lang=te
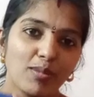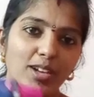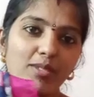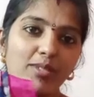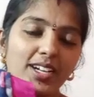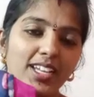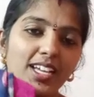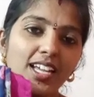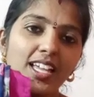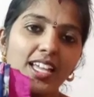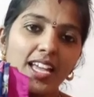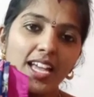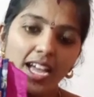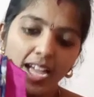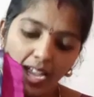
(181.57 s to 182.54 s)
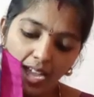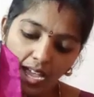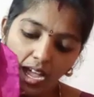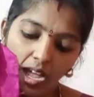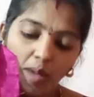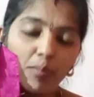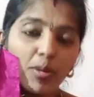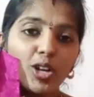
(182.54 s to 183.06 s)
అనమాట
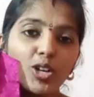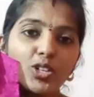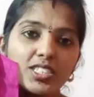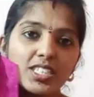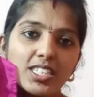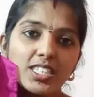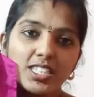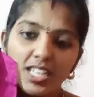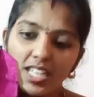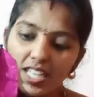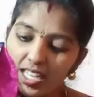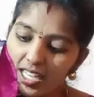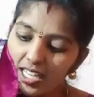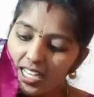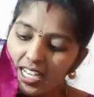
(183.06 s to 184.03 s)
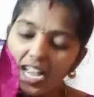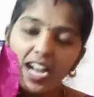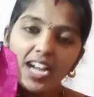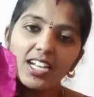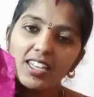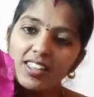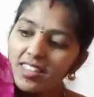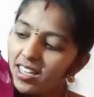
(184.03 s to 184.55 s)
అమ్మకు వచ్చేసి
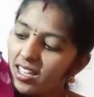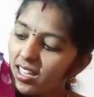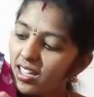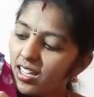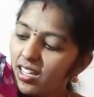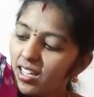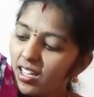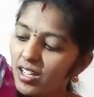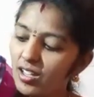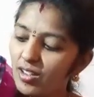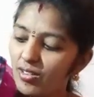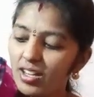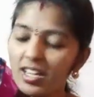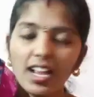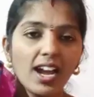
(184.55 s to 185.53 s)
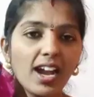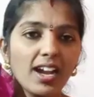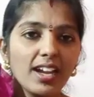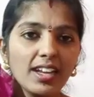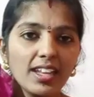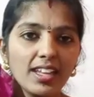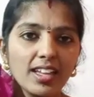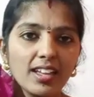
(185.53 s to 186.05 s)
ఇలాంటిదే
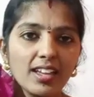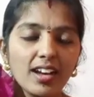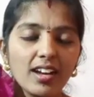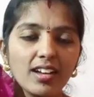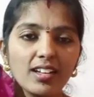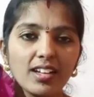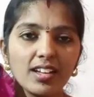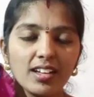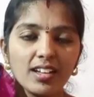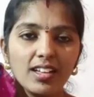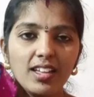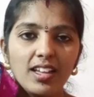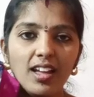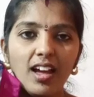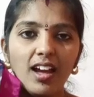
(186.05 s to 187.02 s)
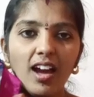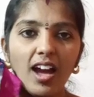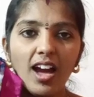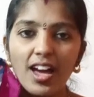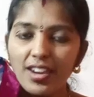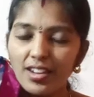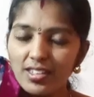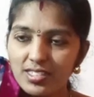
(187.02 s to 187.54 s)
ఒకలాంటి
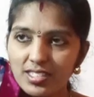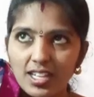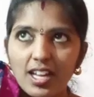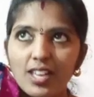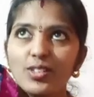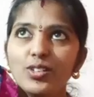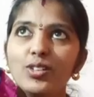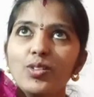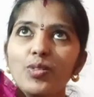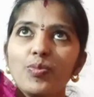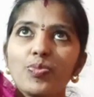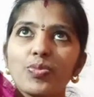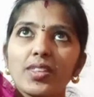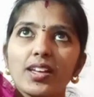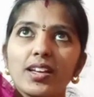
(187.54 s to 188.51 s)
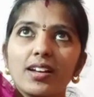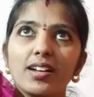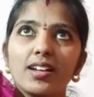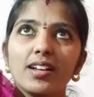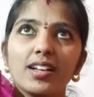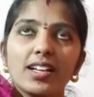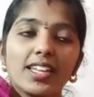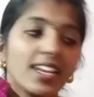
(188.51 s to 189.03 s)
ఆరెంజ్ కాదు
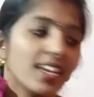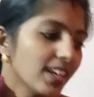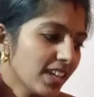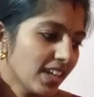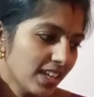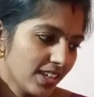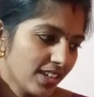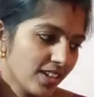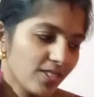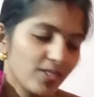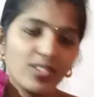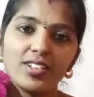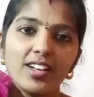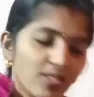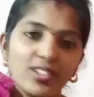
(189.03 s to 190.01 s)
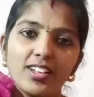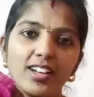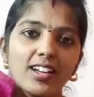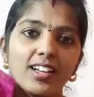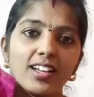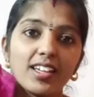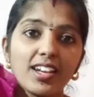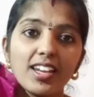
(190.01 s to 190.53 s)
గ్రీన్ కలర్ అనుకుంటా అనుకుంటా
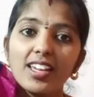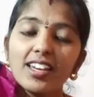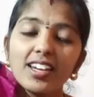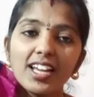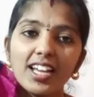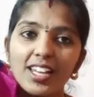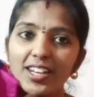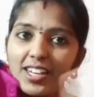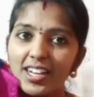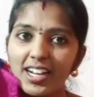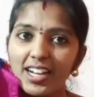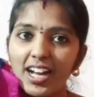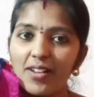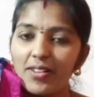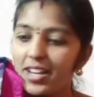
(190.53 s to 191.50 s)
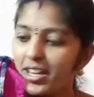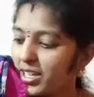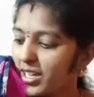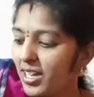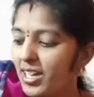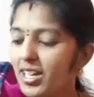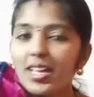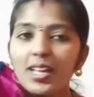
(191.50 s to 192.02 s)
గ్రీన్ కలర్ నేను
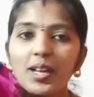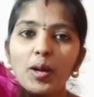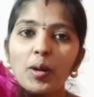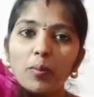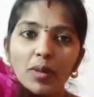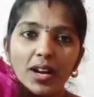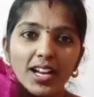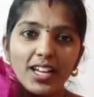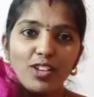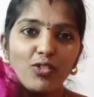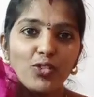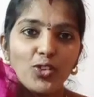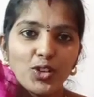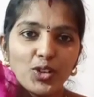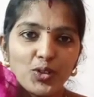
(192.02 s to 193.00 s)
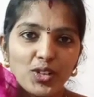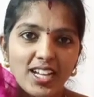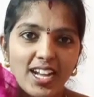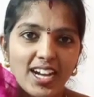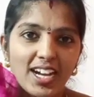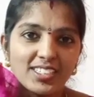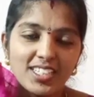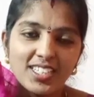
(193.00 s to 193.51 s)
కావాలంటే పక్కన ఫోటో కూడా
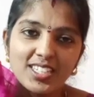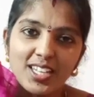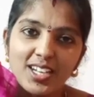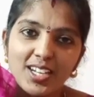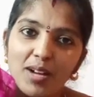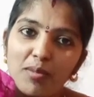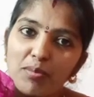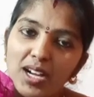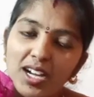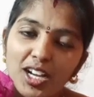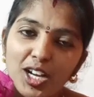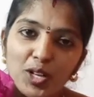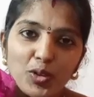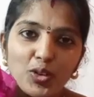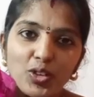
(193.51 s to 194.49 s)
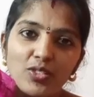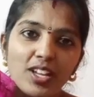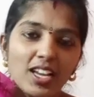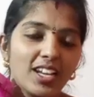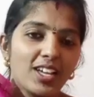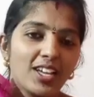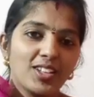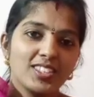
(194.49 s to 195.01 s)
యాడ్ చేస్తాను అమ్మ కట్టుకొని
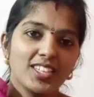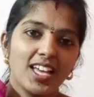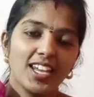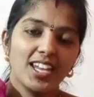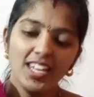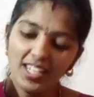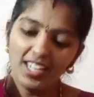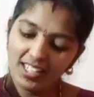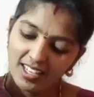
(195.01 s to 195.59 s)
వెళ్ళారు శారీ